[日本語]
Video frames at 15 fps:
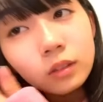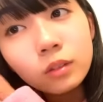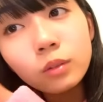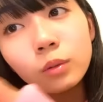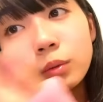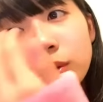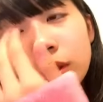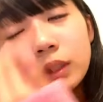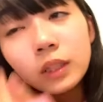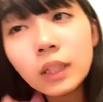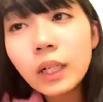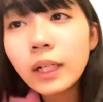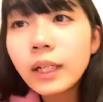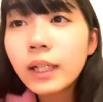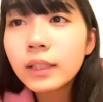そう
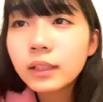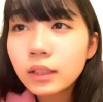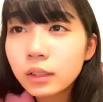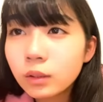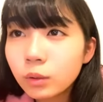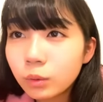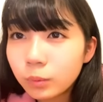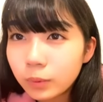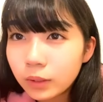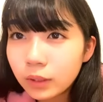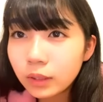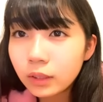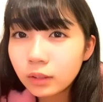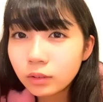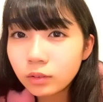ゴリラ焼きそばで
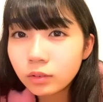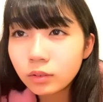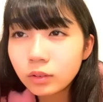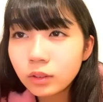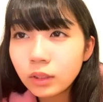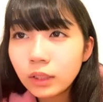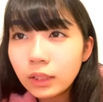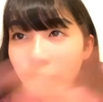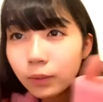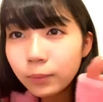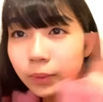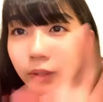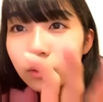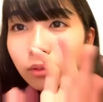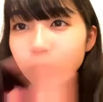
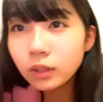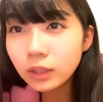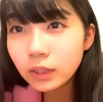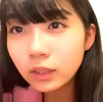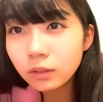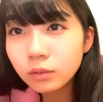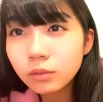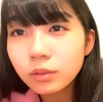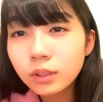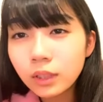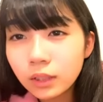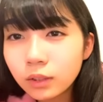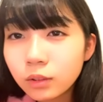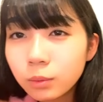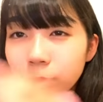イケメンゴリラの
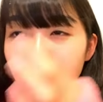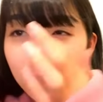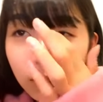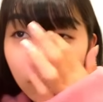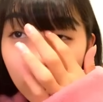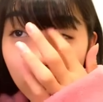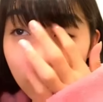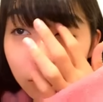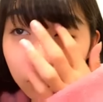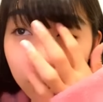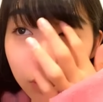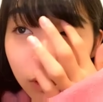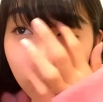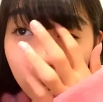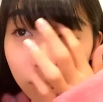焼きそばって書いてありま
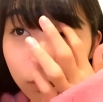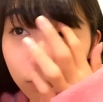した